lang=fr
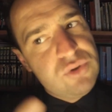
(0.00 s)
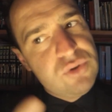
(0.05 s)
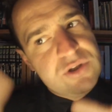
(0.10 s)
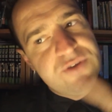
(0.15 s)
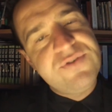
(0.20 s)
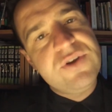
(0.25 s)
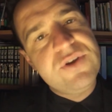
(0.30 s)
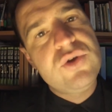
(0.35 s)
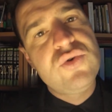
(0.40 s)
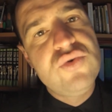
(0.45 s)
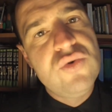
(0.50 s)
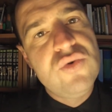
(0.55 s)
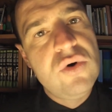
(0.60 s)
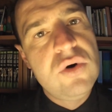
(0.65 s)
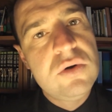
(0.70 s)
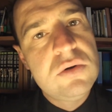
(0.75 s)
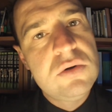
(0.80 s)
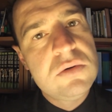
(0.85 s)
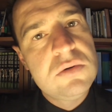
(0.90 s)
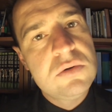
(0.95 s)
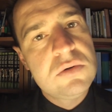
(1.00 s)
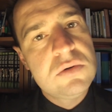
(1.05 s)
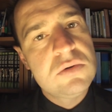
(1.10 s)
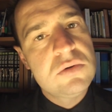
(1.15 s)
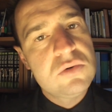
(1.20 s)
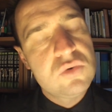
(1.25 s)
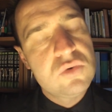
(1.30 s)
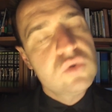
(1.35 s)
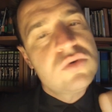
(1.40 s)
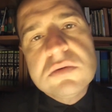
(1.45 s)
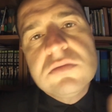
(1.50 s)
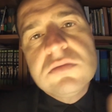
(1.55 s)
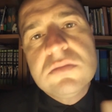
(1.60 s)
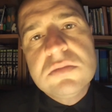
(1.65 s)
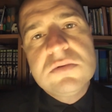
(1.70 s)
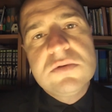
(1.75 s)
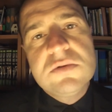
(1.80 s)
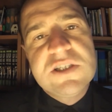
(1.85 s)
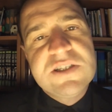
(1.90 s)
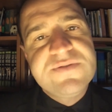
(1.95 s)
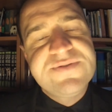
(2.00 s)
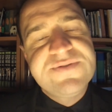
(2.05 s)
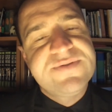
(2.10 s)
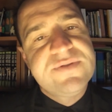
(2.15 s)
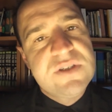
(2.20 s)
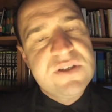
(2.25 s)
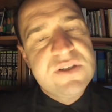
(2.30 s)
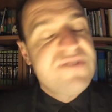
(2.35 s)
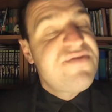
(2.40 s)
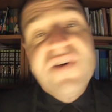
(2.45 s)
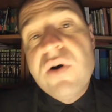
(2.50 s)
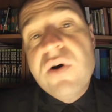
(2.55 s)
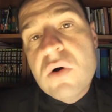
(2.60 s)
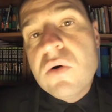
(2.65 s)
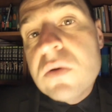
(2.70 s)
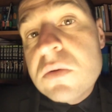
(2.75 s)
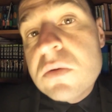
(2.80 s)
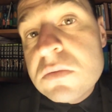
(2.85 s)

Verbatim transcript: sur des véhicules. Donc, c'est différent.